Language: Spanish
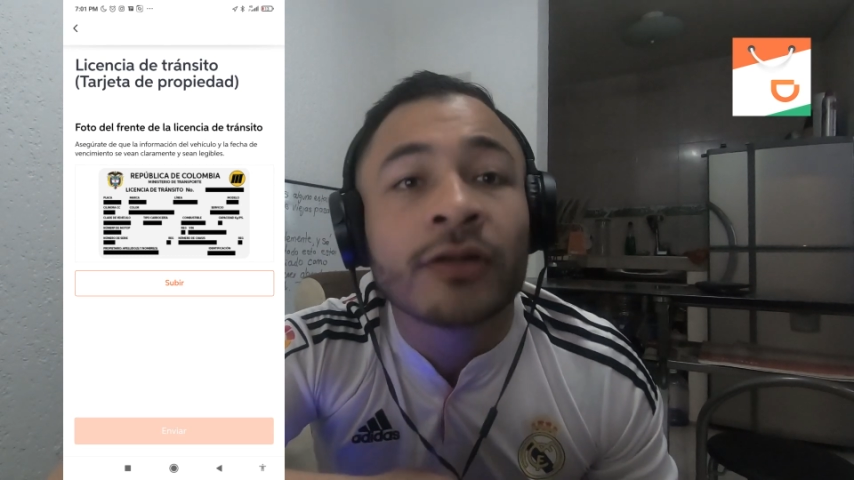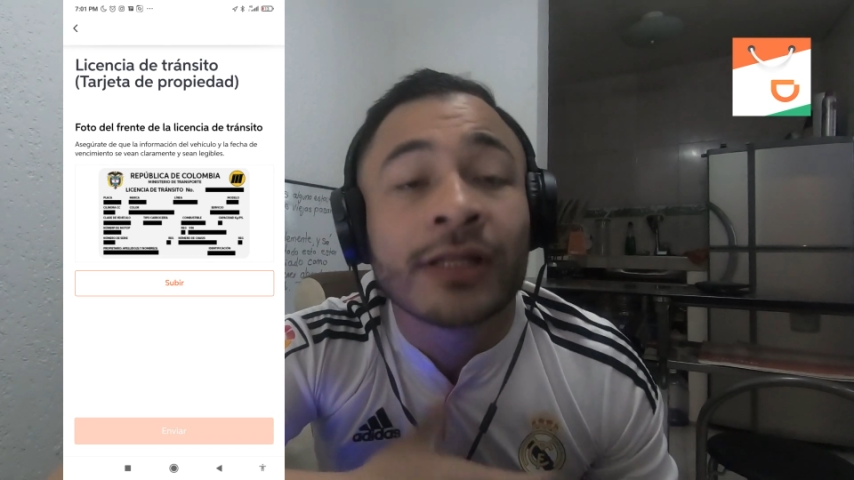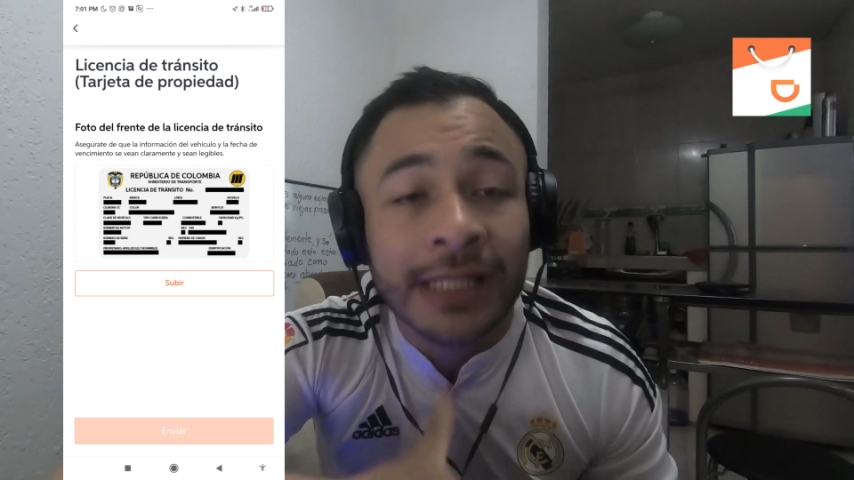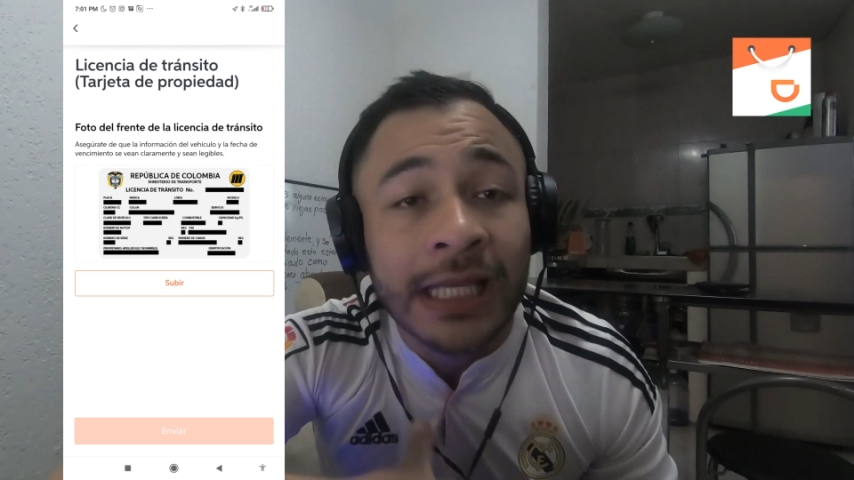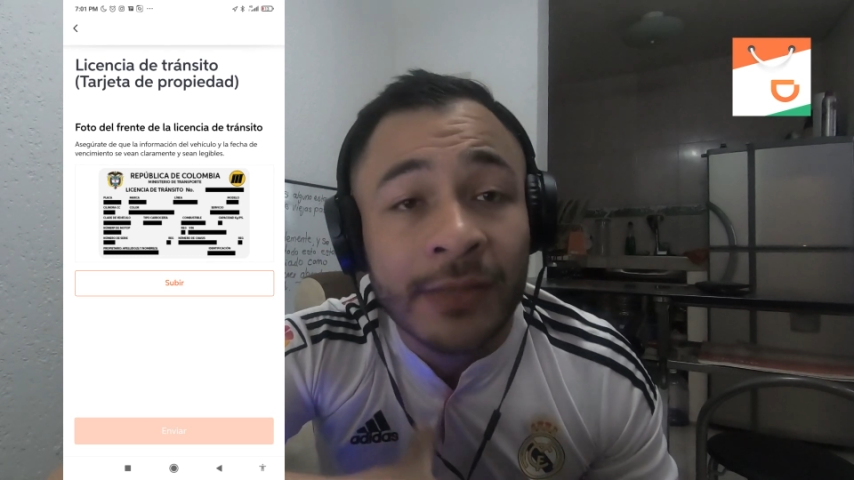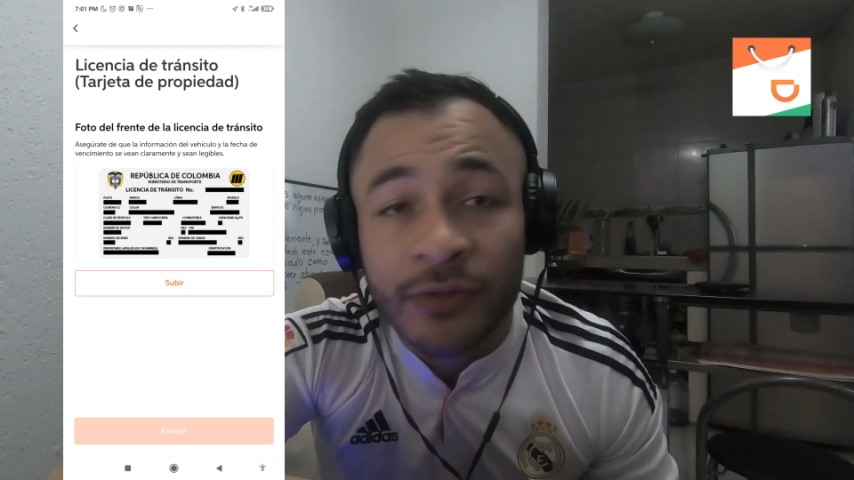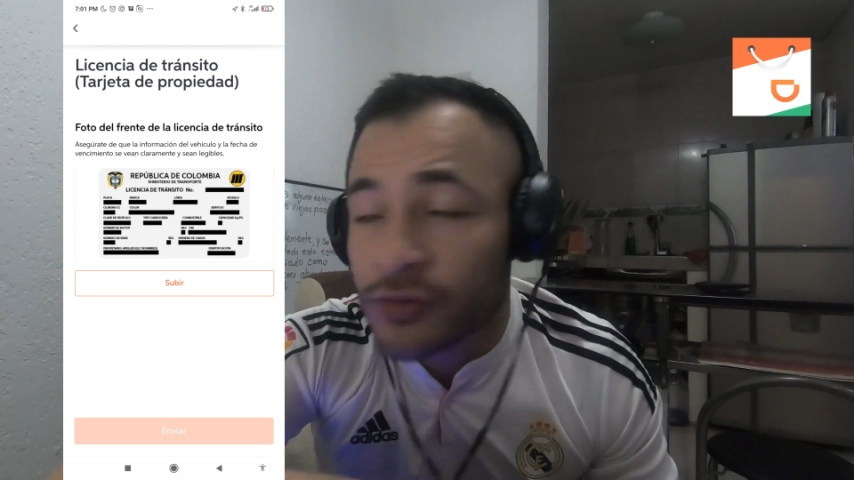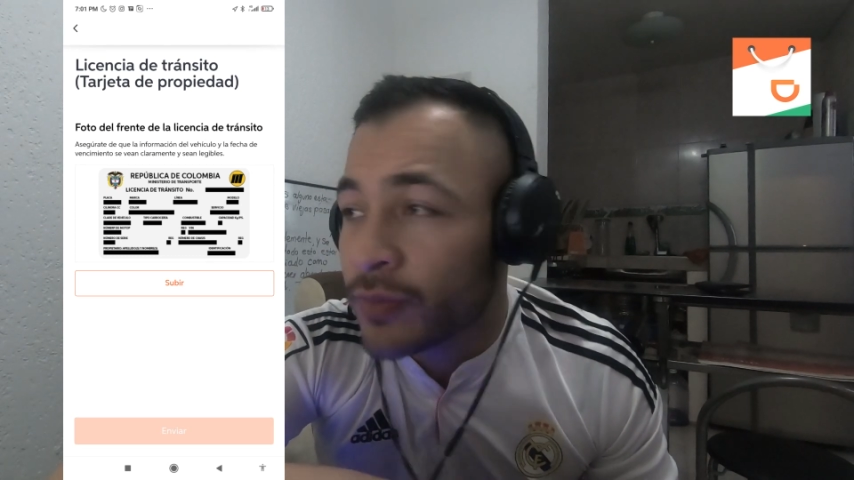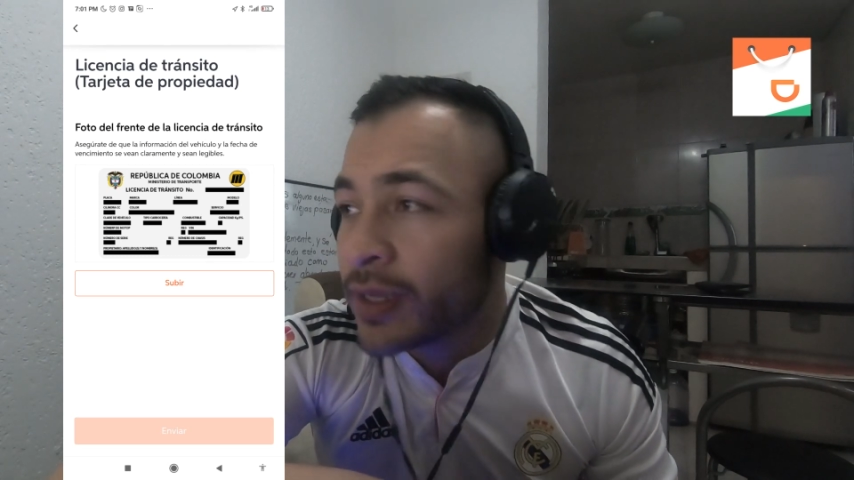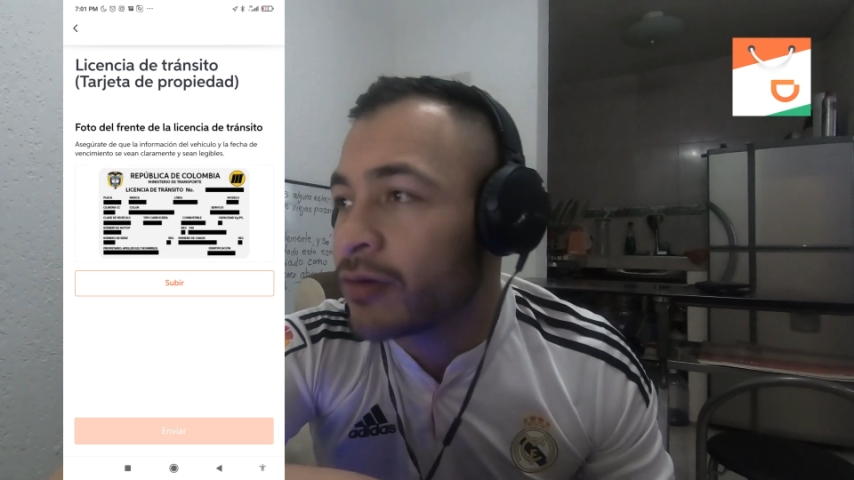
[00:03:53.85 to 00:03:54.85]
adquirimos
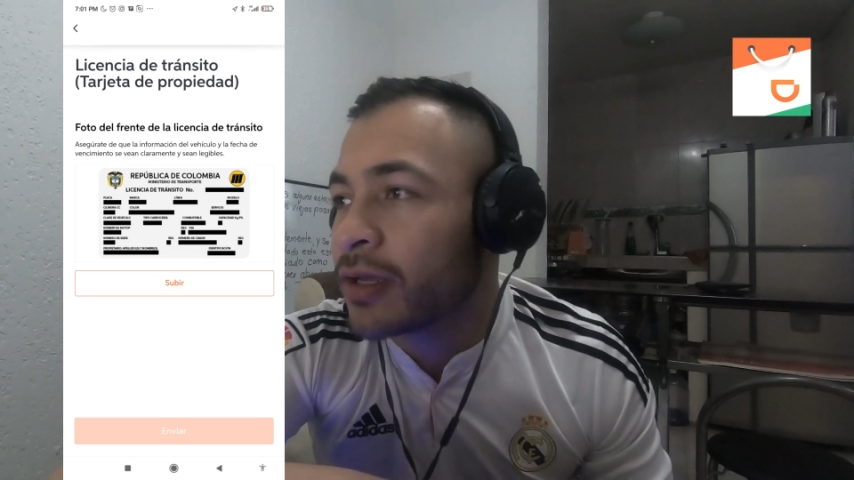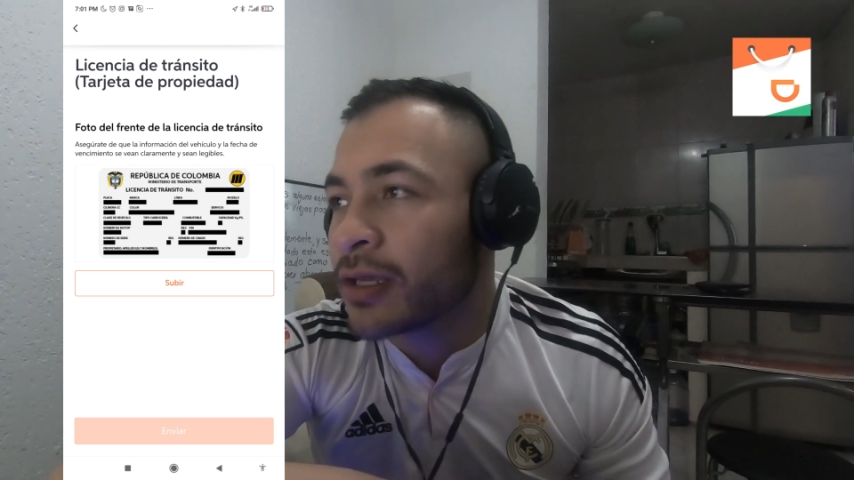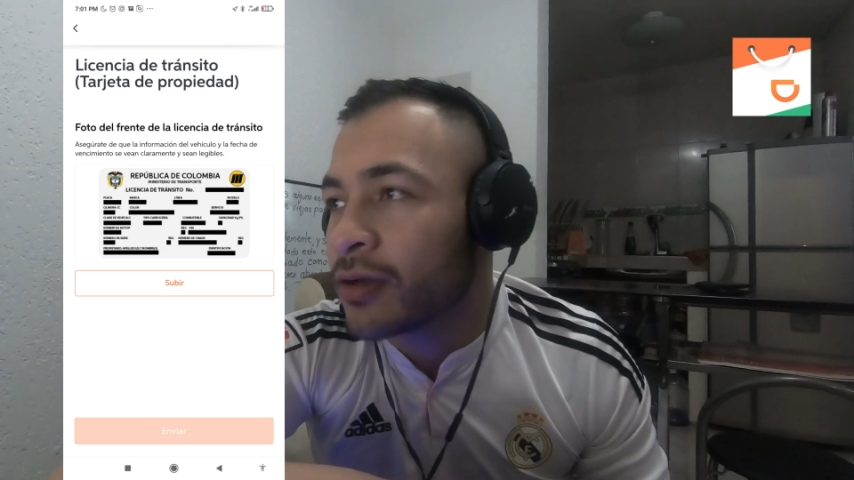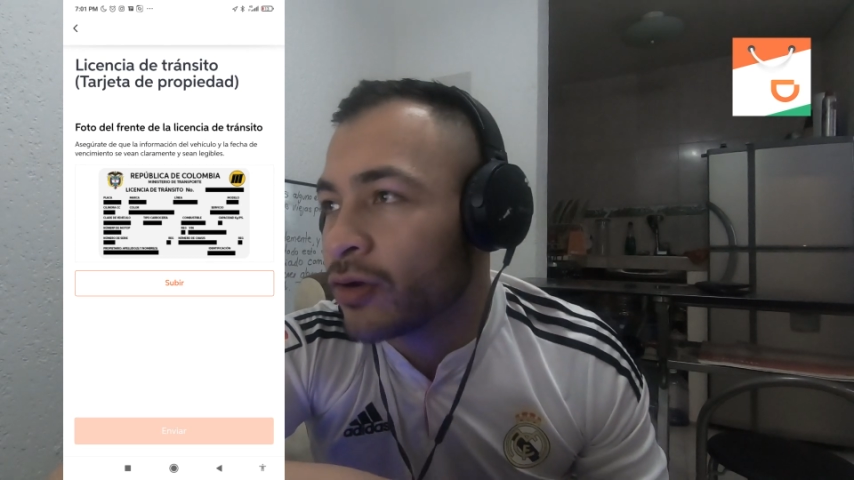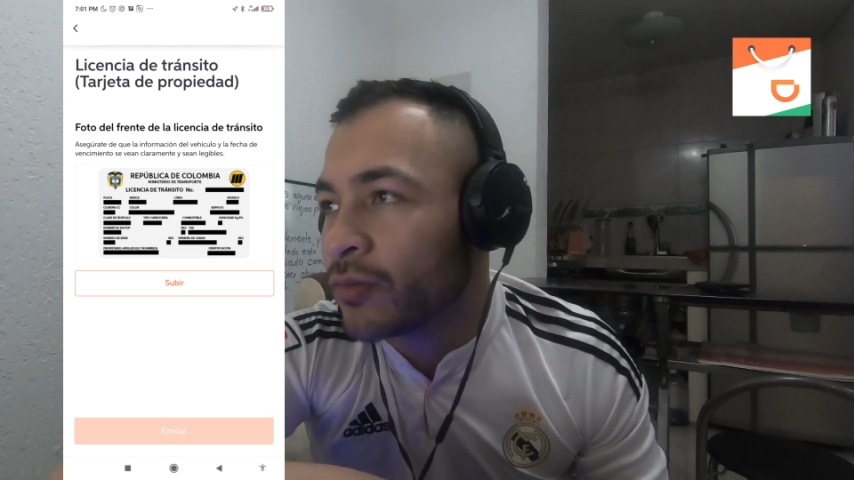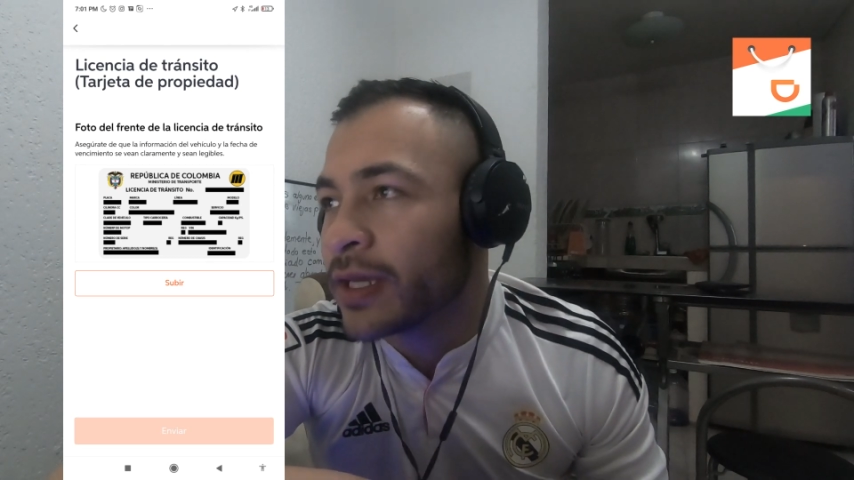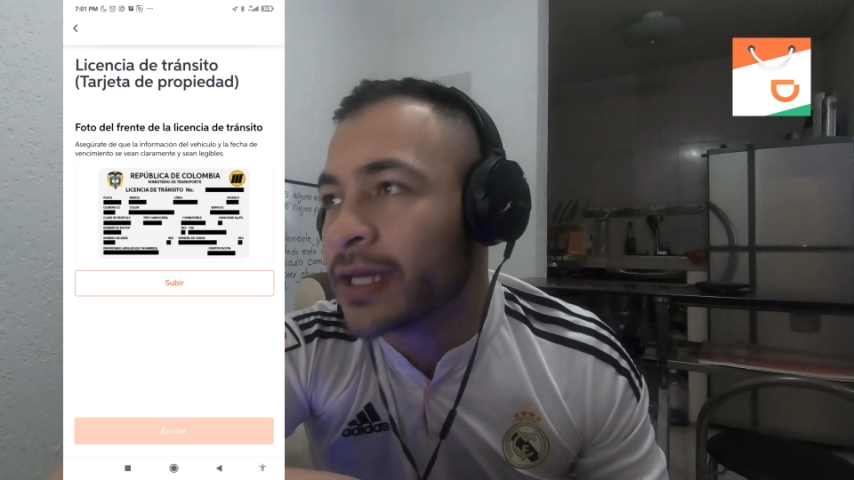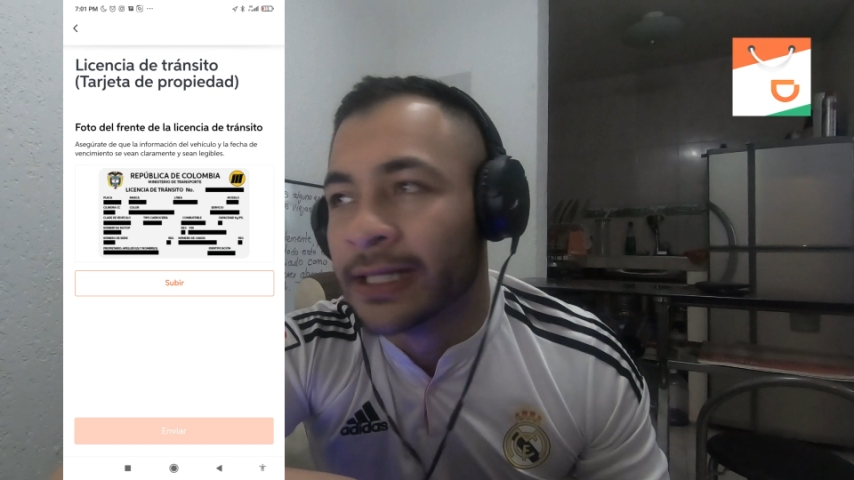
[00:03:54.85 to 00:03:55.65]
un vehículo aquí en Colombia.